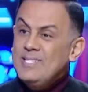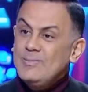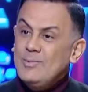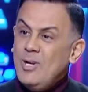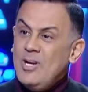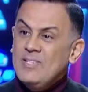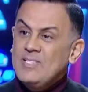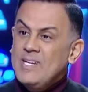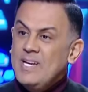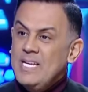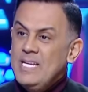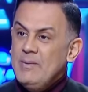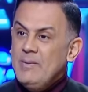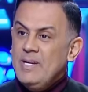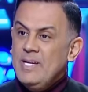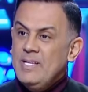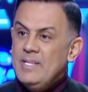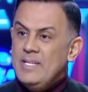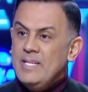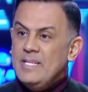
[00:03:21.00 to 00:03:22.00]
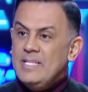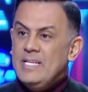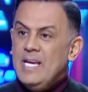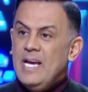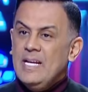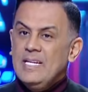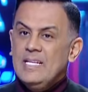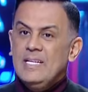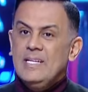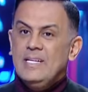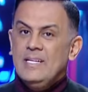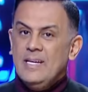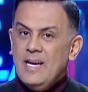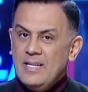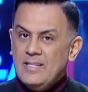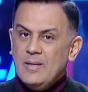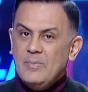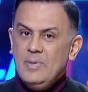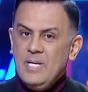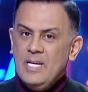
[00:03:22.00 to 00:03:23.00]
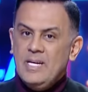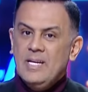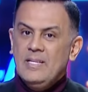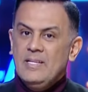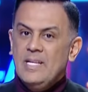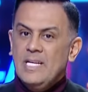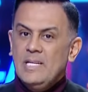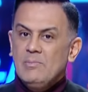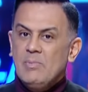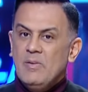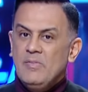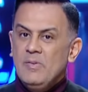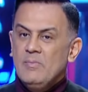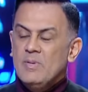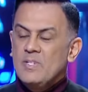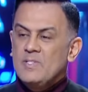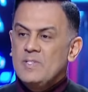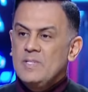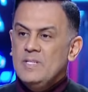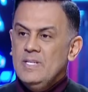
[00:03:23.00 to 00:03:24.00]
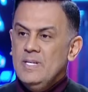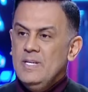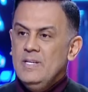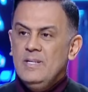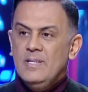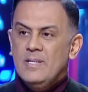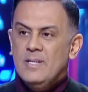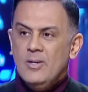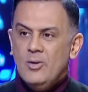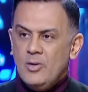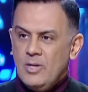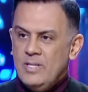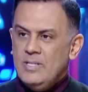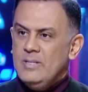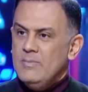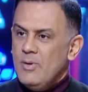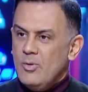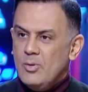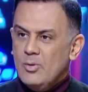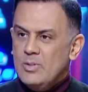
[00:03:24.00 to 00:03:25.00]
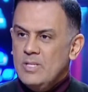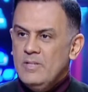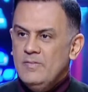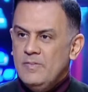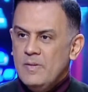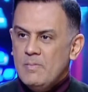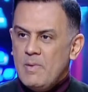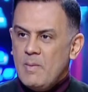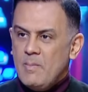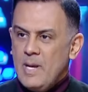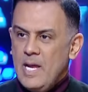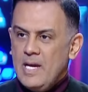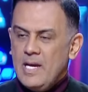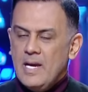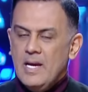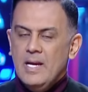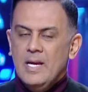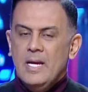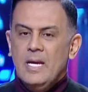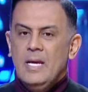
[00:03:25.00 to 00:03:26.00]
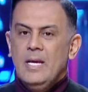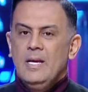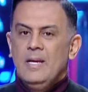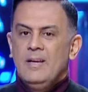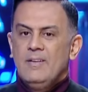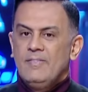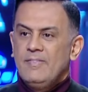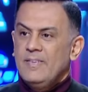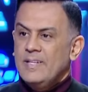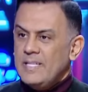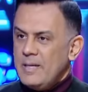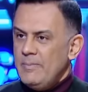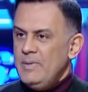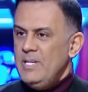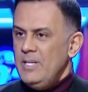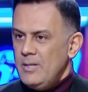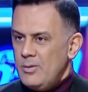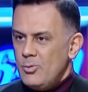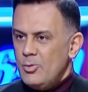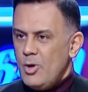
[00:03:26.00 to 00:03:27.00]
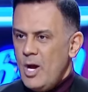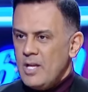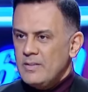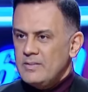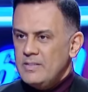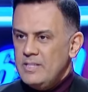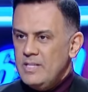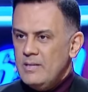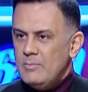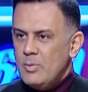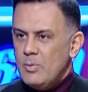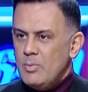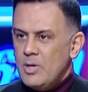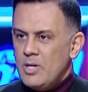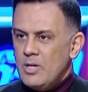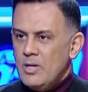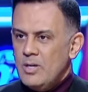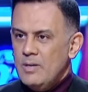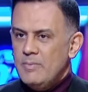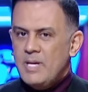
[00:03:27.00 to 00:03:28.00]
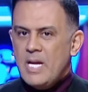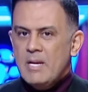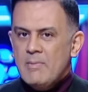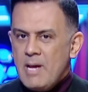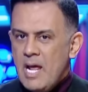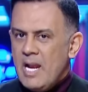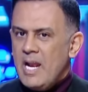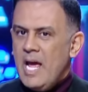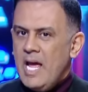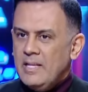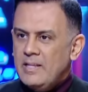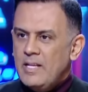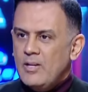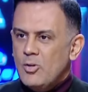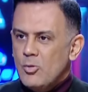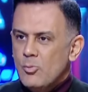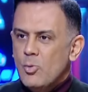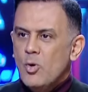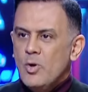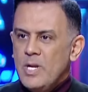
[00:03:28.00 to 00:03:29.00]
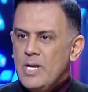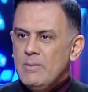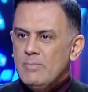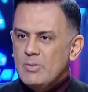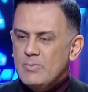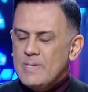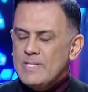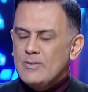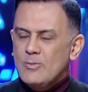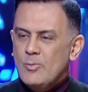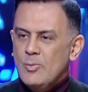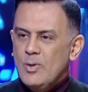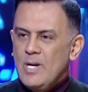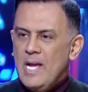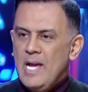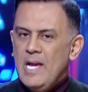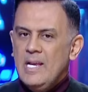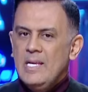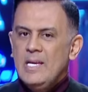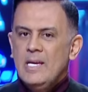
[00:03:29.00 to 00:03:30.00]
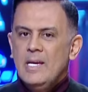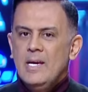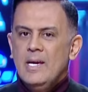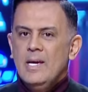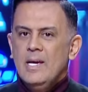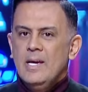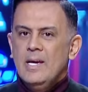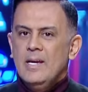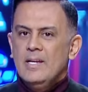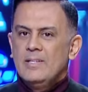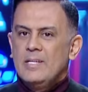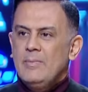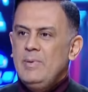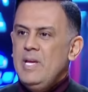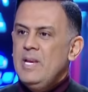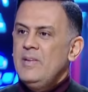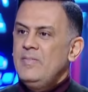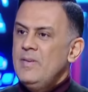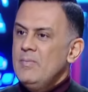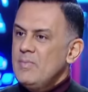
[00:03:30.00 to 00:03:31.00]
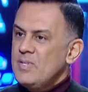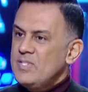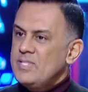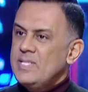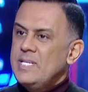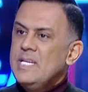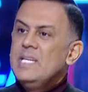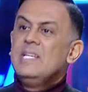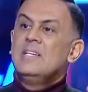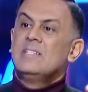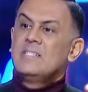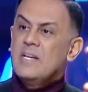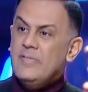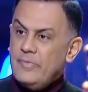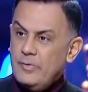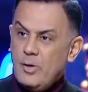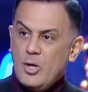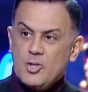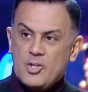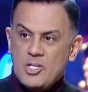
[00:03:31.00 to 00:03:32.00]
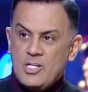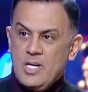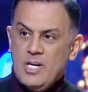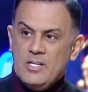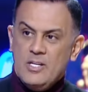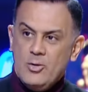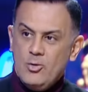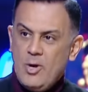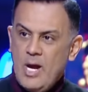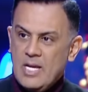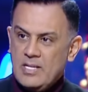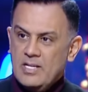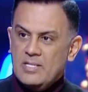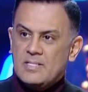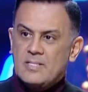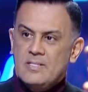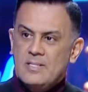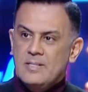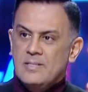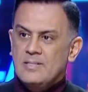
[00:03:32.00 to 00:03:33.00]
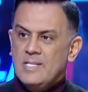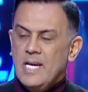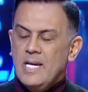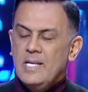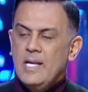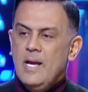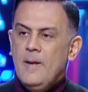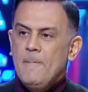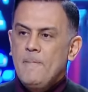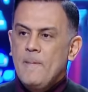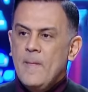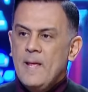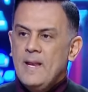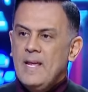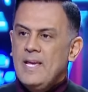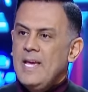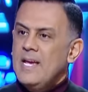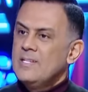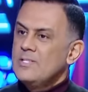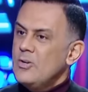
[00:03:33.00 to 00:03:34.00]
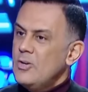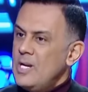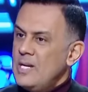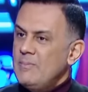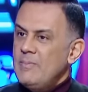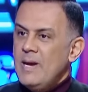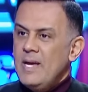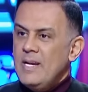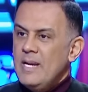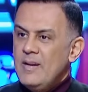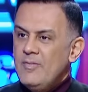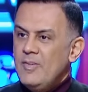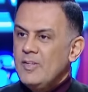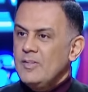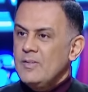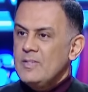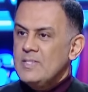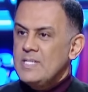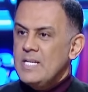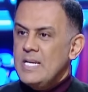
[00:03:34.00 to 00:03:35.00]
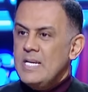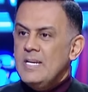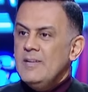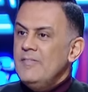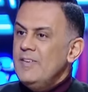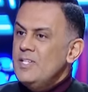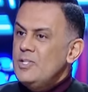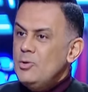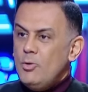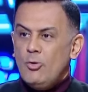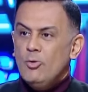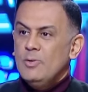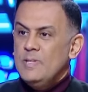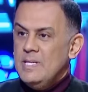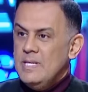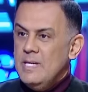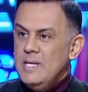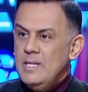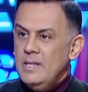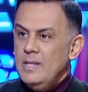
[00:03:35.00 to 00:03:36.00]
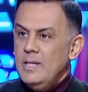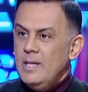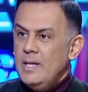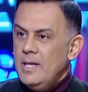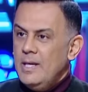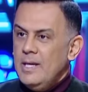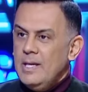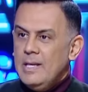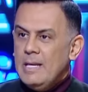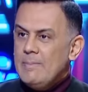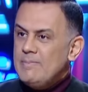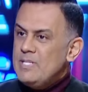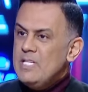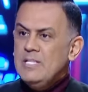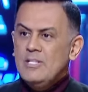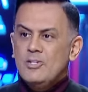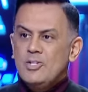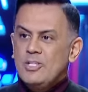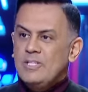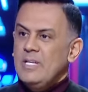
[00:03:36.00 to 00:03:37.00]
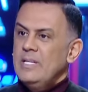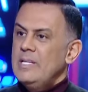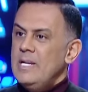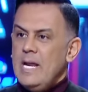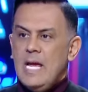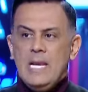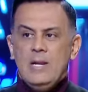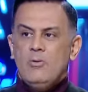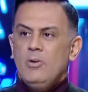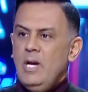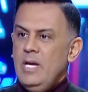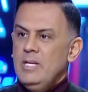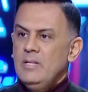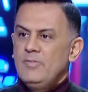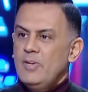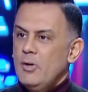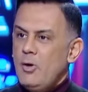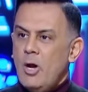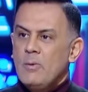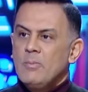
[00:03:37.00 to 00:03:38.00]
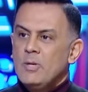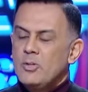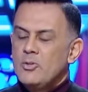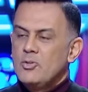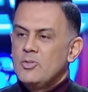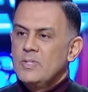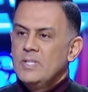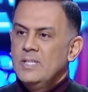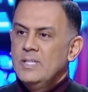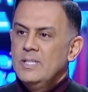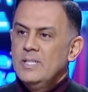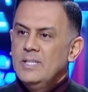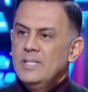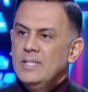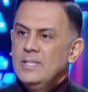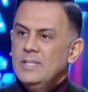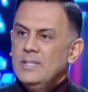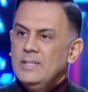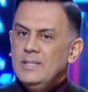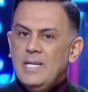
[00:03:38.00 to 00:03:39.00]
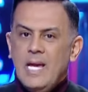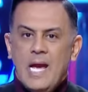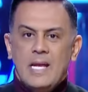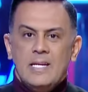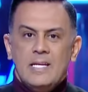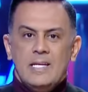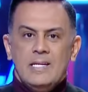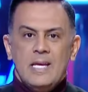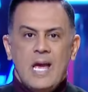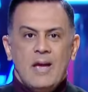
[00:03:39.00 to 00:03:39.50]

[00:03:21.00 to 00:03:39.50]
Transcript: ملاحظه غريبه جدا يعني يعني طبيعي جدا يبقى في مصريين اوريدي موجودين في المملكه فطبيعي يكونوا حاضرين المباراه بتكلم على حتى الجمهورين مش بس الجمهور الاهلي آه، طبيعي ان في مصريين يسافروا عشان يحضروا حدث زي ده صحيح عايز اقول لك بقى اللي لفت نظري ان في سعوديين لابسين تيشيرتات الاهلي ورايحين يتفرجوا على الماتش صحيح يعني, يعني رونالدو